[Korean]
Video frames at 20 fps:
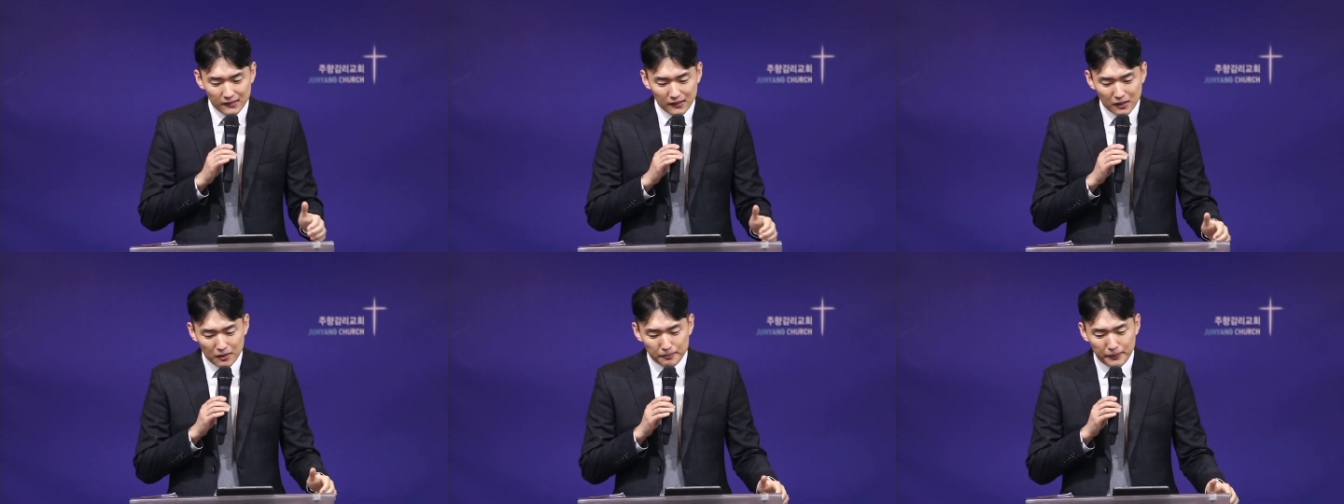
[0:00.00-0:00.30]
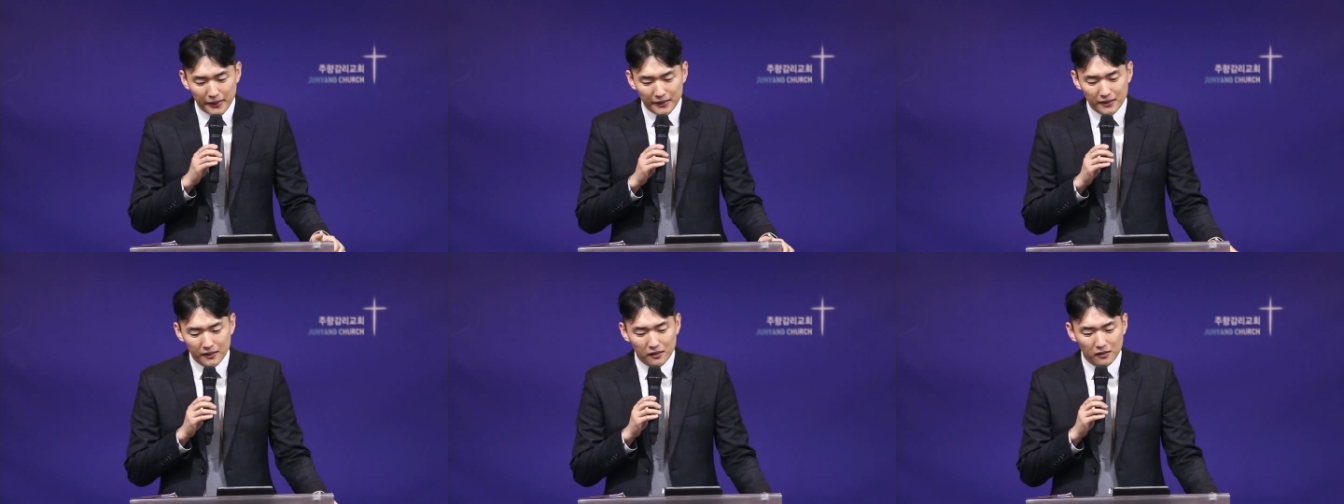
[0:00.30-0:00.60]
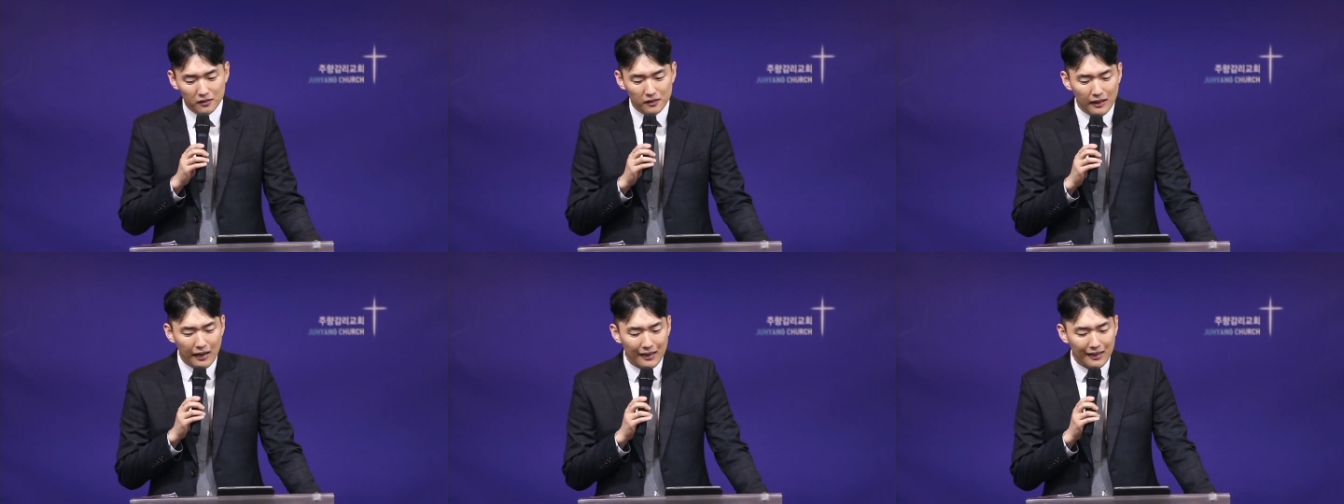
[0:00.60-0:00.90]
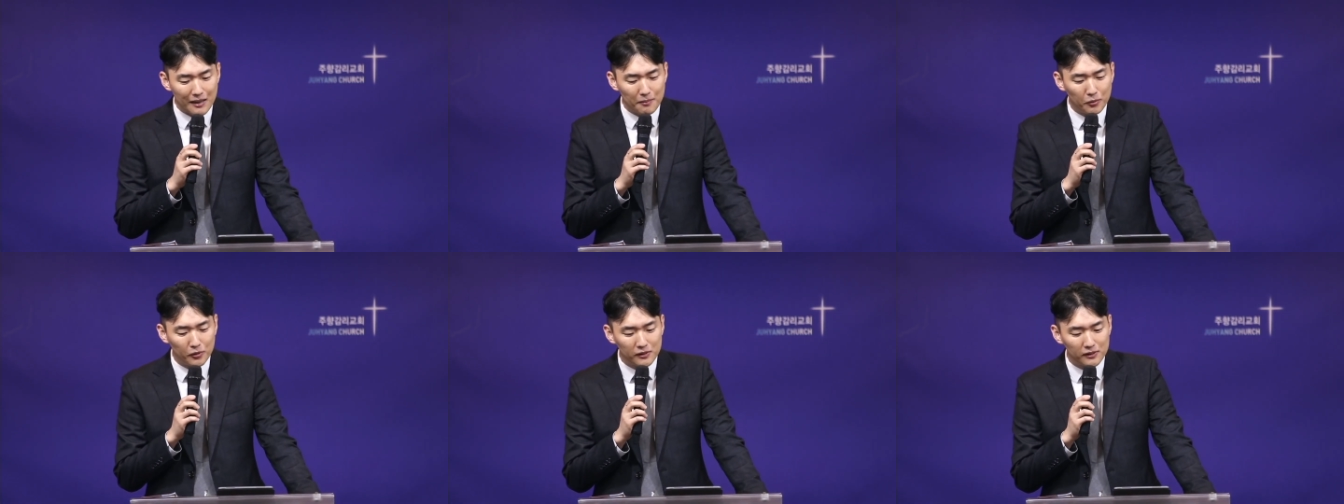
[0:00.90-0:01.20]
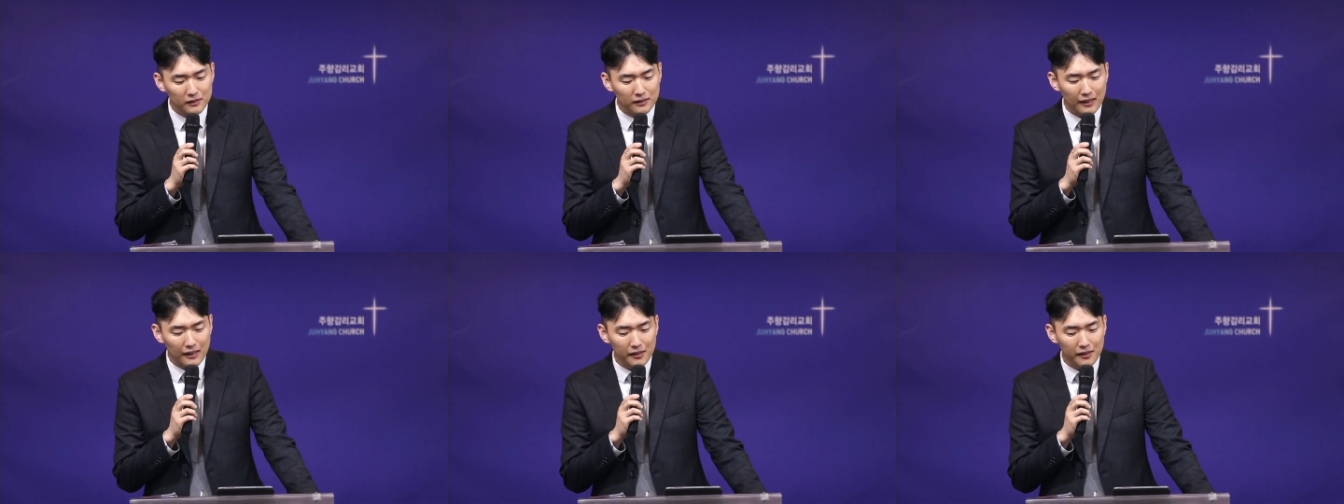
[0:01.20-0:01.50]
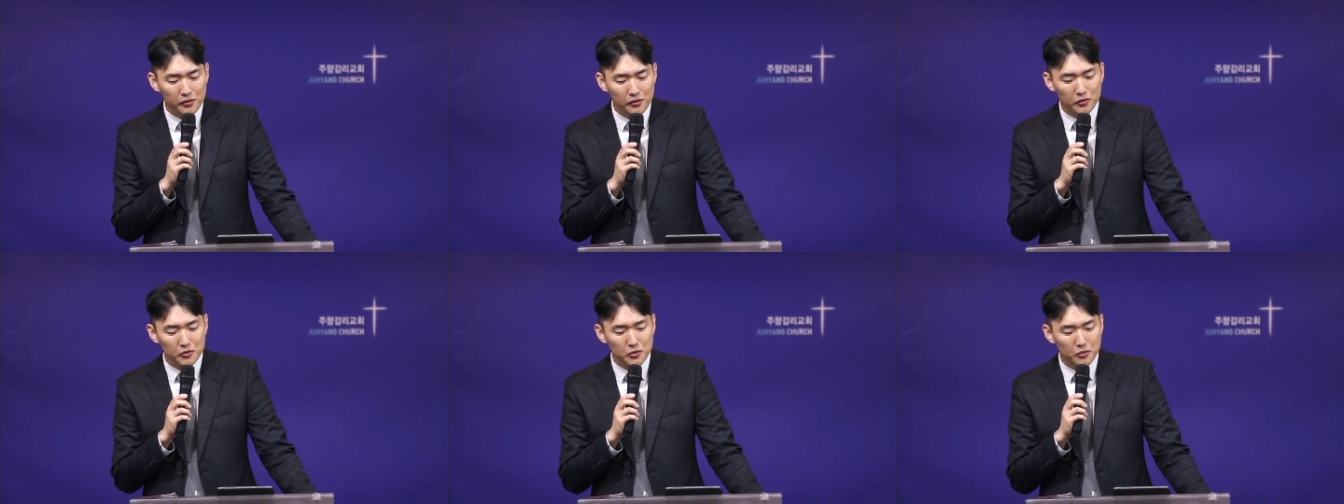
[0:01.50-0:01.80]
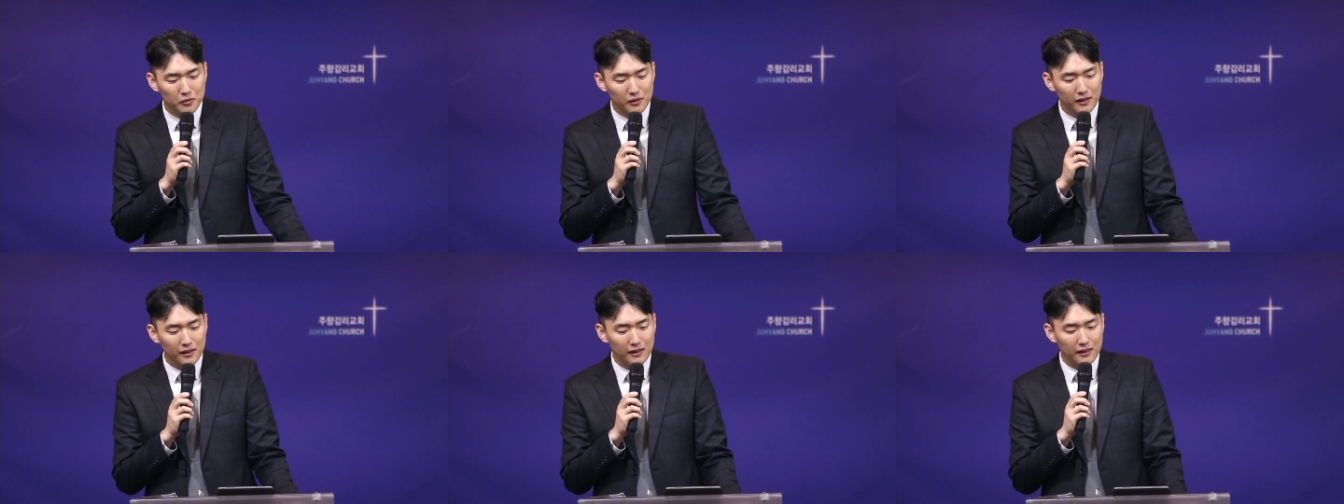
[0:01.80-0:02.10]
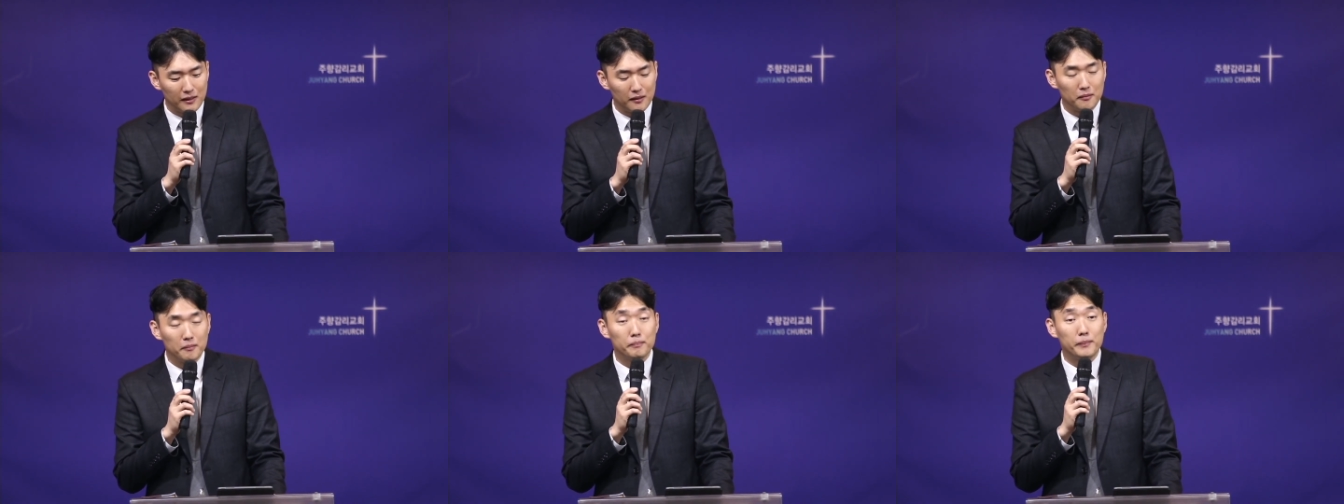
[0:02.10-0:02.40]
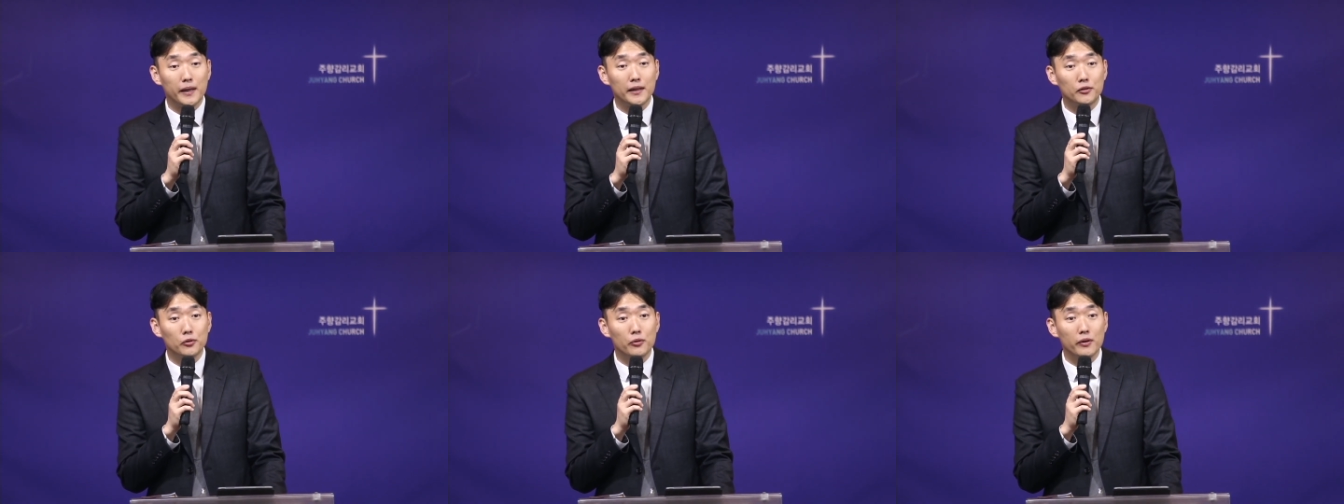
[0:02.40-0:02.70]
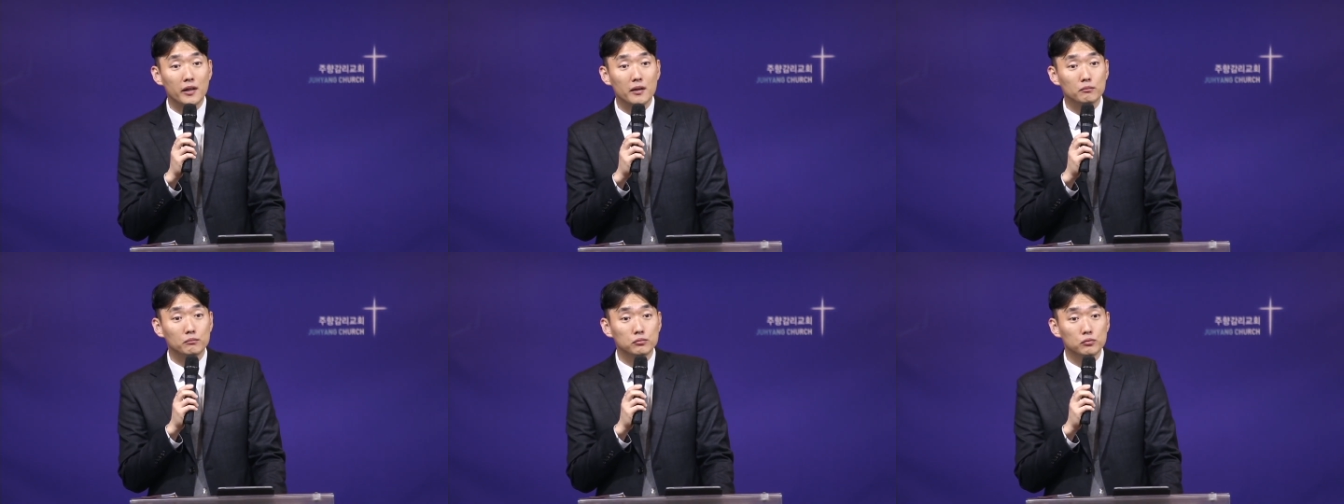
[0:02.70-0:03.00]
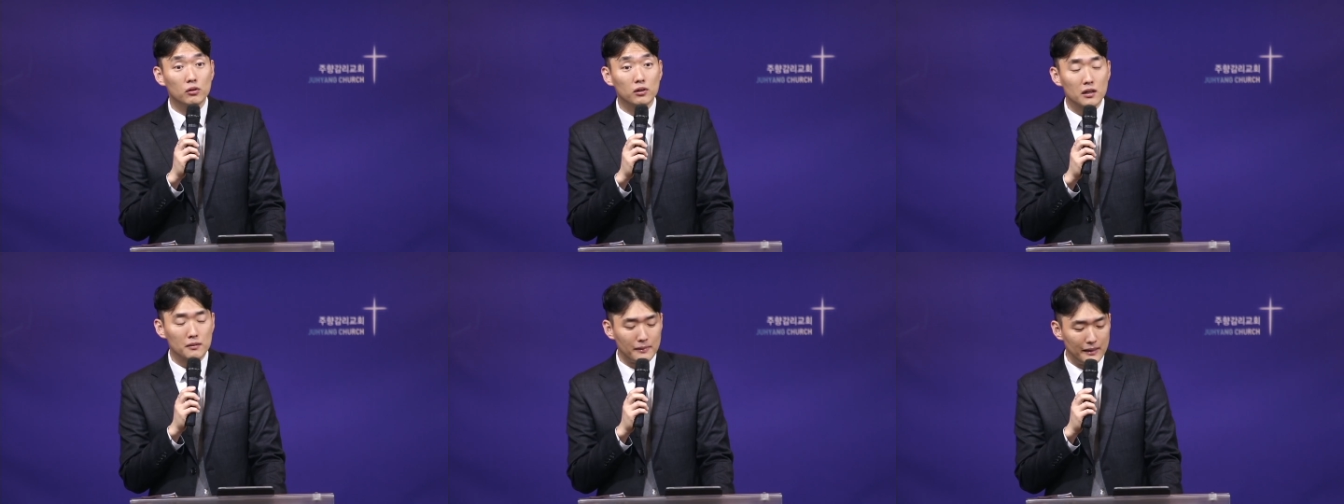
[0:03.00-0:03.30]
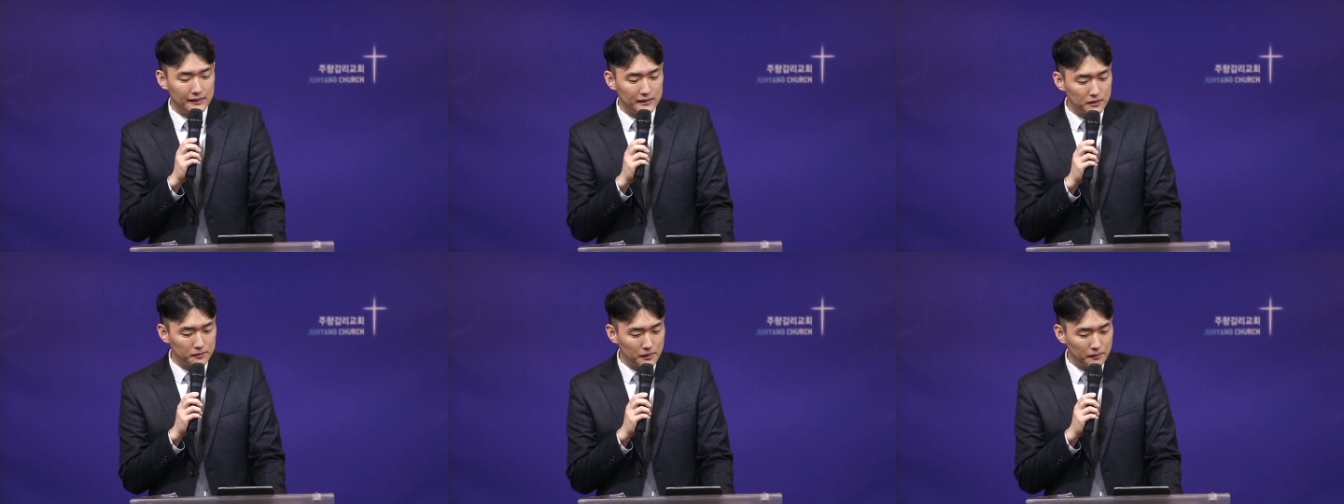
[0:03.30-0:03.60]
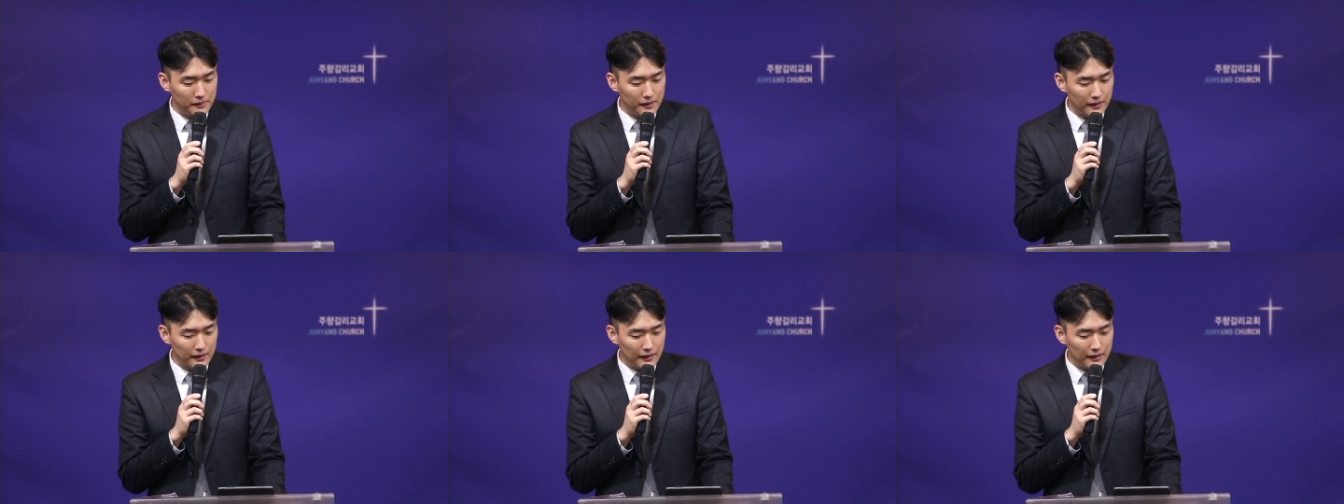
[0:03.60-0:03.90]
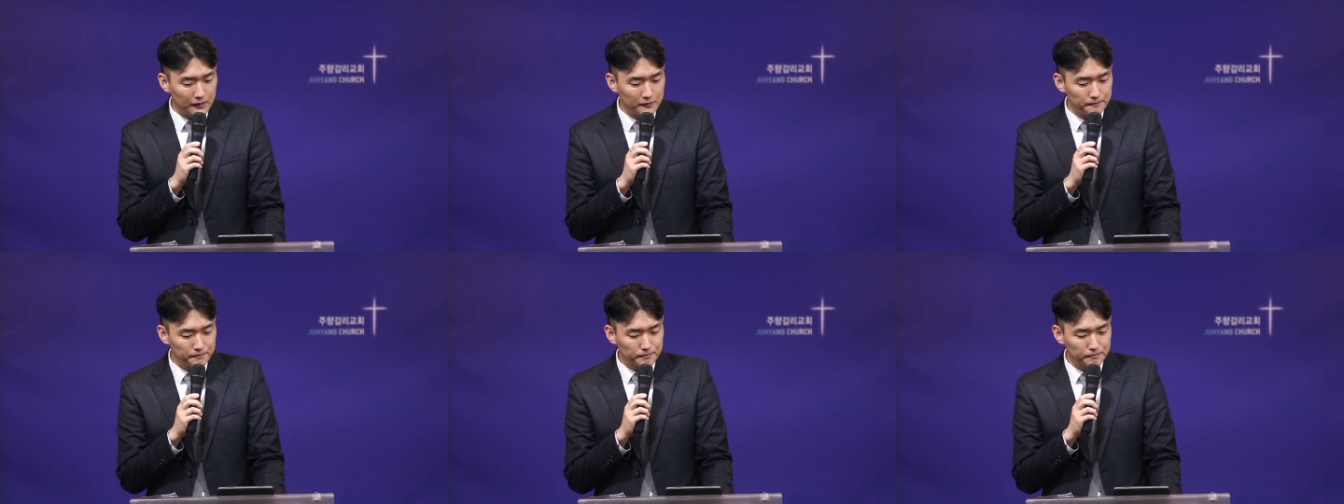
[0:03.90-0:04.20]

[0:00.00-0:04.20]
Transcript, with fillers: 베드로를 알아보는 한 여종이 베드로에게 무엇라 말씀합니까?